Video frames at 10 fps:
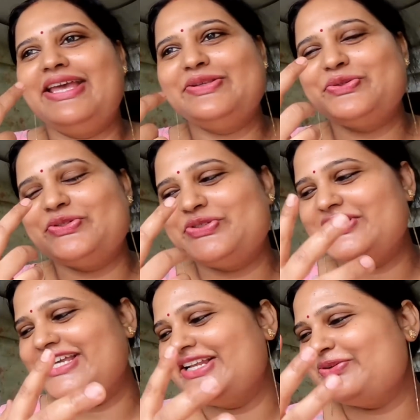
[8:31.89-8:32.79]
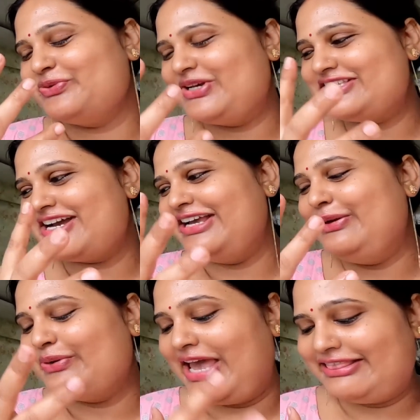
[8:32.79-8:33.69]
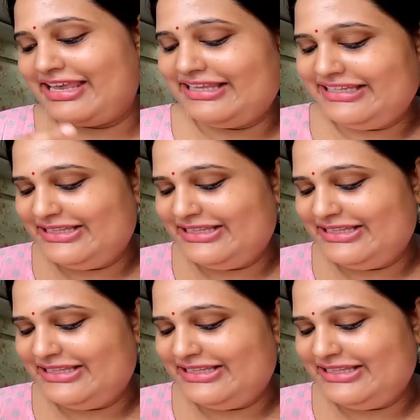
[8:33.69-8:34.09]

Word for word: गई छोटी छोटी है ना तो ऐसा कई लोग कहते हैं कि